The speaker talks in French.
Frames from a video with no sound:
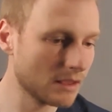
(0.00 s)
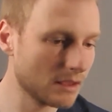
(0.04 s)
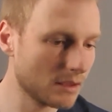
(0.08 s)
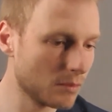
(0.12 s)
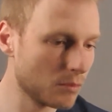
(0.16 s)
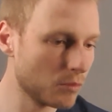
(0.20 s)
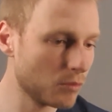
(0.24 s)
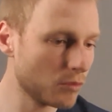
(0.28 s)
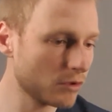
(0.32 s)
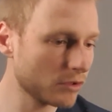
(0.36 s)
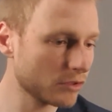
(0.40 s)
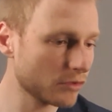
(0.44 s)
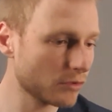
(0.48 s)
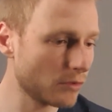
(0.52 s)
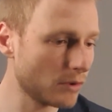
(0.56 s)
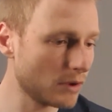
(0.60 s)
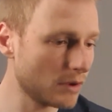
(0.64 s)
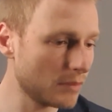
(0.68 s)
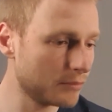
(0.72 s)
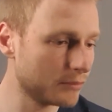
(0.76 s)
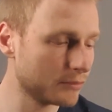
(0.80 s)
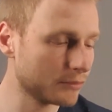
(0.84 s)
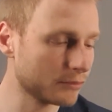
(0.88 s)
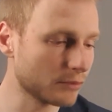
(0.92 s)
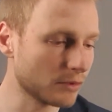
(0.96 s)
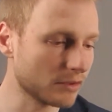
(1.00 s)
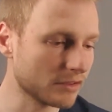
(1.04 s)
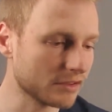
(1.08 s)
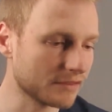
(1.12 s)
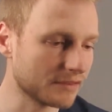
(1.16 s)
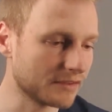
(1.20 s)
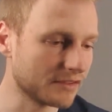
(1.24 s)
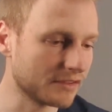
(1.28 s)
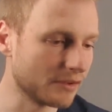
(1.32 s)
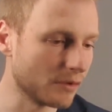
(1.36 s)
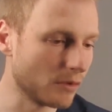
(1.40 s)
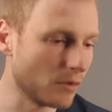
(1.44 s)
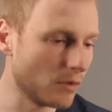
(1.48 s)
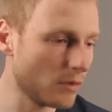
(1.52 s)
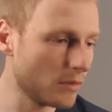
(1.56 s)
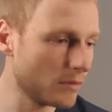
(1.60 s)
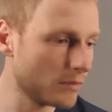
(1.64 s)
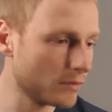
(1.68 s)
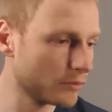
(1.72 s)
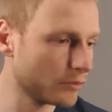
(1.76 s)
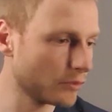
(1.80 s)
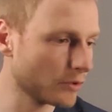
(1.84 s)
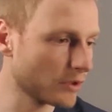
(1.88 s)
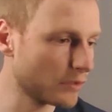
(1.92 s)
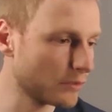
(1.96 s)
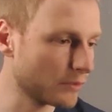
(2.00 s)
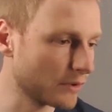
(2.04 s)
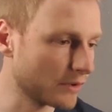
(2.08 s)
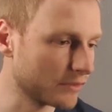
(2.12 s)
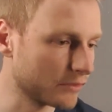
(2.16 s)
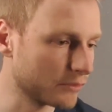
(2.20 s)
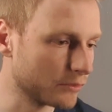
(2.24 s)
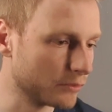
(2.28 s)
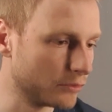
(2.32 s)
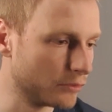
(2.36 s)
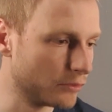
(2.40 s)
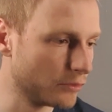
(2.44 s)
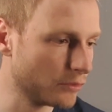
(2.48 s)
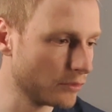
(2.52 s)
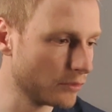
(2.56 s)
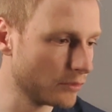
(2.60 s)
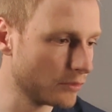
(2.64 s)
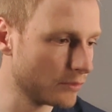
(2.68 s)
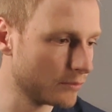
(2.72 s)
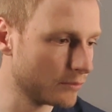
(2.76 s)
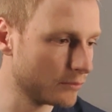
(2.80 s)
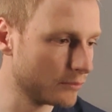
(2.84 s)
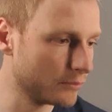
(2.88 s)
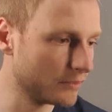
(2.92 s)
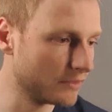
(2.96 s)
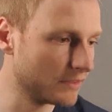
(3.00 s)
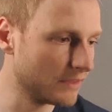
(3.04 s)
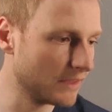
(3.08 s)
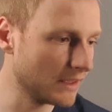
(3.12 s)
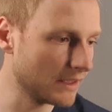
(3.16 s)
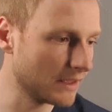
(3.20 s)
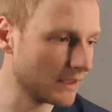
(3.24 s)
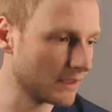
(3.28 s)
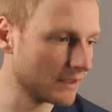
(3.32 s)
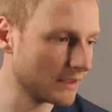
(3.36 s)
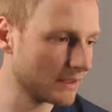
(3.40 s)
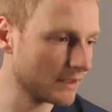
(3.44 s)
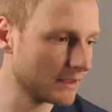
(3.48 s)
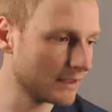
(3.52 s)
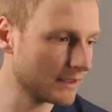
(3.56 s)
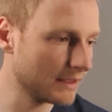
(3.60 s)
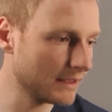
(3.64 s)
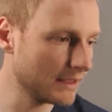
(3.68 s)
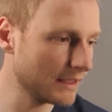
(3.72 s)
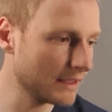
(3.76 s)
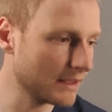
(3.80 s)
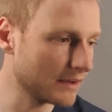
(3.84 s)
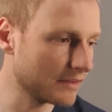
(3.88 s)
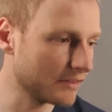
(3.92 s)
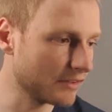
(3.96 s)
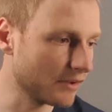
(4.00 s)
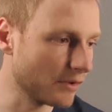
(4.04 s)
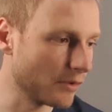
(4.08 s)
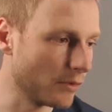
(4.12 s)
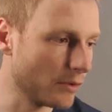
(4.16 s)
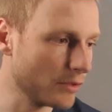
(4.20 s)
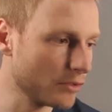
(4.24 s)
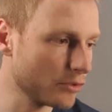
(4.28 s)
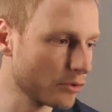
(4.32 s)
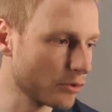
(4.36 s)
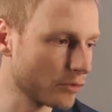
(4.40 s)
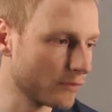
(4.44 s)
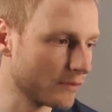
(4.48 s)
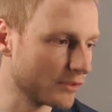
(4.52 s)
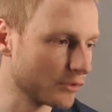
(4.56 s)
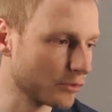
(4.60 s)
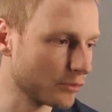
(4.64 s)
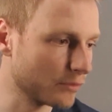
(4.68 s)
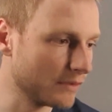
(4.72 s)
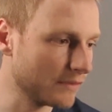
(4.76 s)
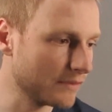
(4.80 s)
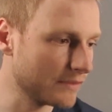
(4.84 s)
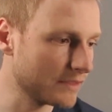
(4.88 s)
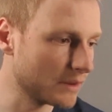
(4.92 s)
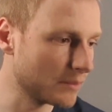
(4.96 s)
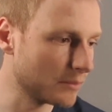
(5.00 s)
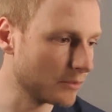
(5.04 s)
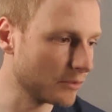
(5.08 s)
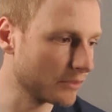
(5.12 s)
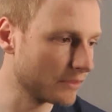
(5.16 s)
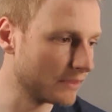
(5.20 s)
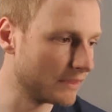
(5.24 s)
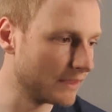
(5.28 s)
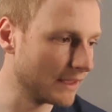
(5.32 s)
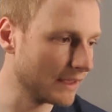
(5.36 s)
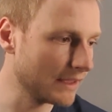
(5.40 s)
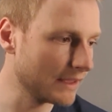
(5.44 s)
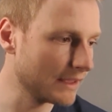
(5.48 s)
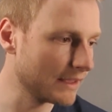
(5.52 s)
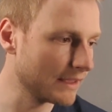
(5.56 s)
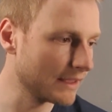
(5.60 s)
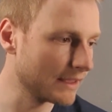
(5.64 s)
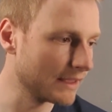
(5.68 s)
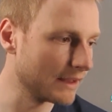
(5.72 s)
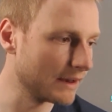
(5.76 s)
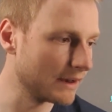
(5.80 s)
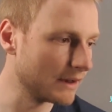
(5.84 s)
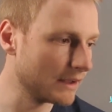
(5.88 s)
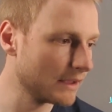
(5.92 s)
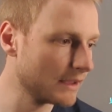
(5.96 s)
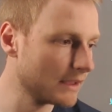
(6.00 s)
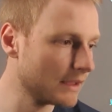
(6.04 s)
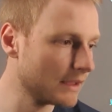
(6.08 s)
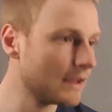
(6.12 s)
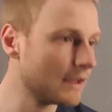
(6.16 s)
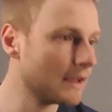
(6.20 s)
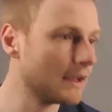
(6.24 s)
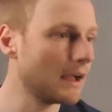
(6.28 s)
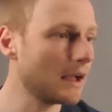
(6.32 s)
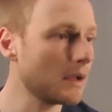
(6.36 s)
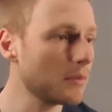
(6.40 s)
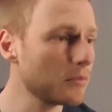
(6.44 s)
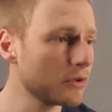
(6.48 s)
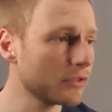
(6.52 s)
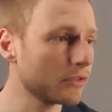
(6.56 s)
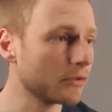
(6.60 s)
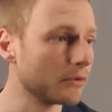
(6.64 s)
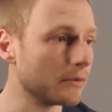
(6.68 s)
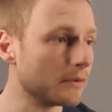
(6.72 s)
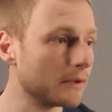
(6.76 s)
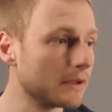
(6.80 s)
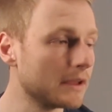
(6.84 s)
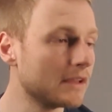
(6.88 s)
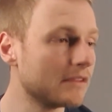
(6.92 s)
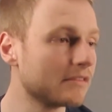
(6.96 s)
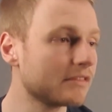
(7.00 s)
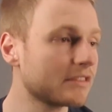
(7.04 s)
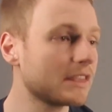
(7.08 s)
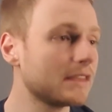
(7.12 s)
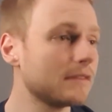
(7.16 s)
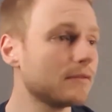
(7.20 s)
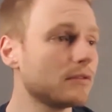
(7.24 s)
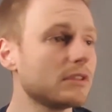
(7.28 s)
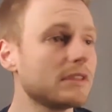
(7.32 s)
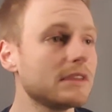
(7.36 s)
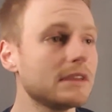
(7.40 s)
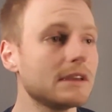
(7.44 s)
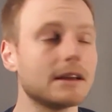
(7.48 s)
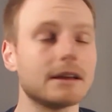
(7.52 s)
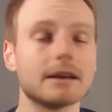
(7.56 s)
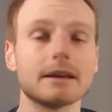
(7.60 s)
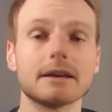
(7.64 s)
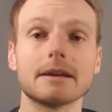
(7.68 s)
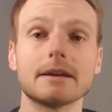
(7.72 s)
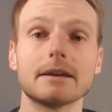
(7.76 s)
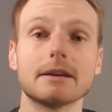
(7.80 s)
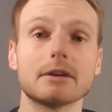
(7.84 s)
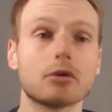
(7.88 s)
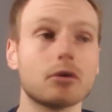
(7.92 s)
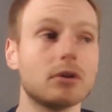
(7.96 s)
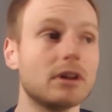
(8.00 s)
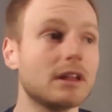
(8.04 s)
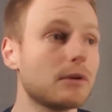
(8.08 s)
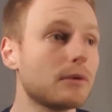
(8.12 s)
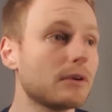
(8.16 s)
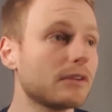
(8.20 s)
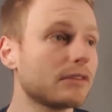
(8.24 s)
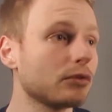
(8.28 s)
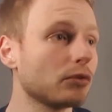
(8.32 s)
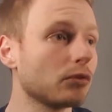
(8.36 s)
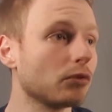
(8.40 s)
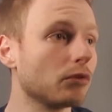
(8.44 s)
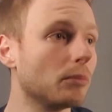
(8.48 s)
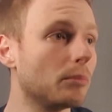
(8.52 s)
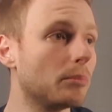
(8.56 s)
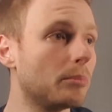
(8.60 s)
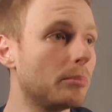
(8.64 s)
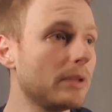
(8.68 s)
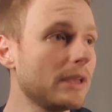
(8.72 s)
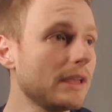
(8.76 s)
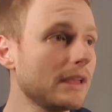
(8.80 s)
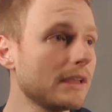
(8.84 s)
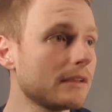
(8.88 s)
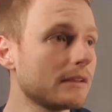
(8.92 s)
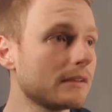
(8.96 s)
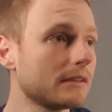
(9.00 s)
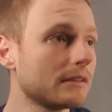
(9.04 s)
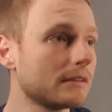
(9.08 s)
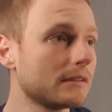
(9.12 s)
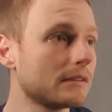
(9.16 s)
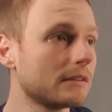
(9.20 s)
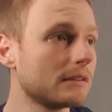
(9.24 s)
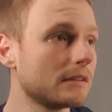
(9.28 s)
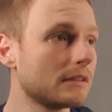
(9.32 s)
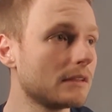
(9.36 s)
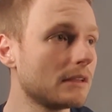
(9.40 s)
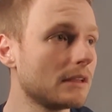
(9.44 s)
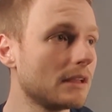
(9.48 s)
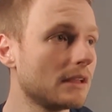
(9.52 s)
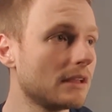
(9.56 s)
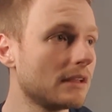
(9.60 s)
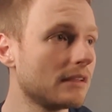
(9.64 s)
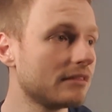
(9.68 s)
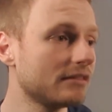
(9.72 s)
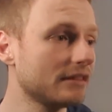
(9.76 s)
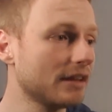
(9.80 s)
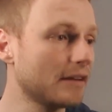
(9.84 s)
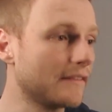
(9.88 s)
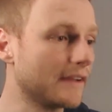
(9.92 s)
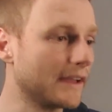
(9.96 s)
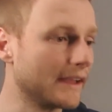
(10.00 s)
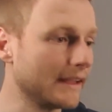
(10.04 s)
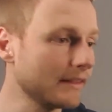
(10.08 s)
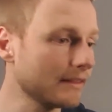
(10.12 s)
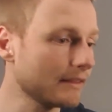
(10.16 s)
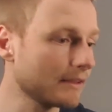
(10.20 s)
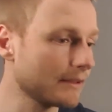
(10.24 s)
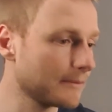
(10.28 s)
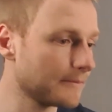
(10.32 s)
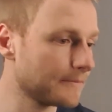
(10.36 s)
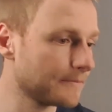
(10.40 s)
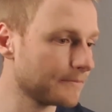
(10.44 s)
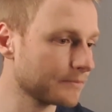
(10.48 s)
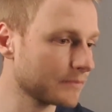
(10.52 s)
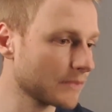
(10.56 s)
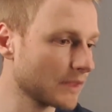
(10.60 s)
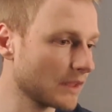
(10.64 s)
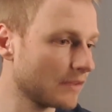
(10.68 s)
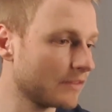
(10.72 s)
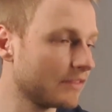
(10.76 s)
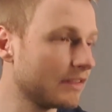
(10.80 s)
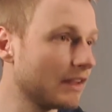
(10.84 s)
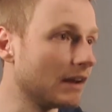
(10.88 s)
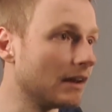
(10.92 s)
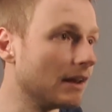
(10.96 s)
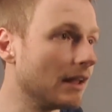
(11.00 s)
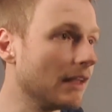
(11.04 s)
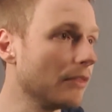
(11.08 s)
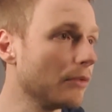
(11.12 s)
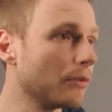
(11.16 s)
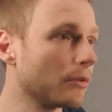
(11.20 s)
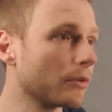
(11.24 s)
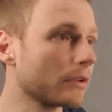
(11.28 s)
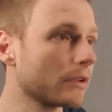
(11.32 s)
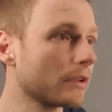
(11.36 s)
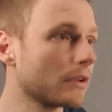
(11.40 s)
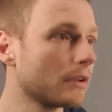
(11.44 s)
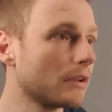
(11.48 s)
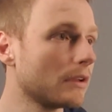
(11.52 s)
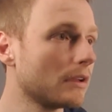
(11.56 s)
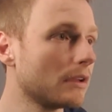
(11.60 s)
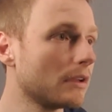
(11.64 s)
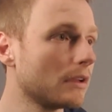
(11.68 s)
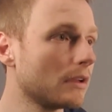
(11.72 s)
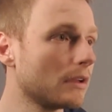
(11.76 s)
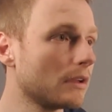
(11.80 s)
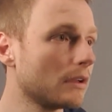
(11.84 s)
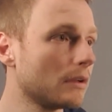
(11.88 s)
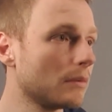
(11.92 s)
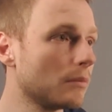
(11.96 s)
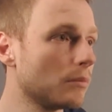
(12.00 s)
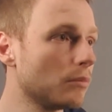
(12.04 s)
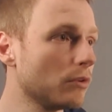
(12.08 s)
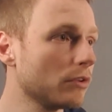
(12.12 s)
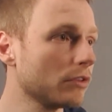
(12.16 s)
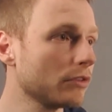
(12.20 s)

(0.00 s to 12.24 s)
Moins 3 plus 3, ça fait 0, donc il nous reste 2 plus d égale 0, et donc on va trouver finalement d égale à moins 2. Ce qui veut dire que l'équation de P, ça va être celle-là, donc moins